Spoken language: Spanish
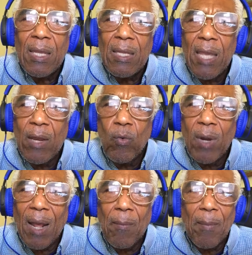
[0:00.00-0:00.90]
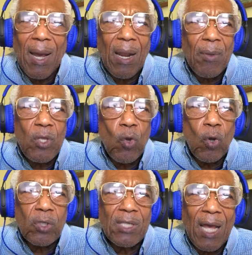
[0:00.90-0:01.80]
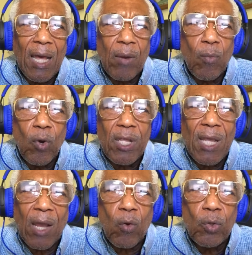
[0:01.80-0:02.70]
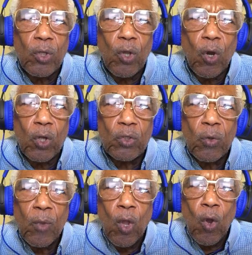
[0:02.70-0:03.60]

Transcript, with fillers: y en una maravillosa armonía con Dios,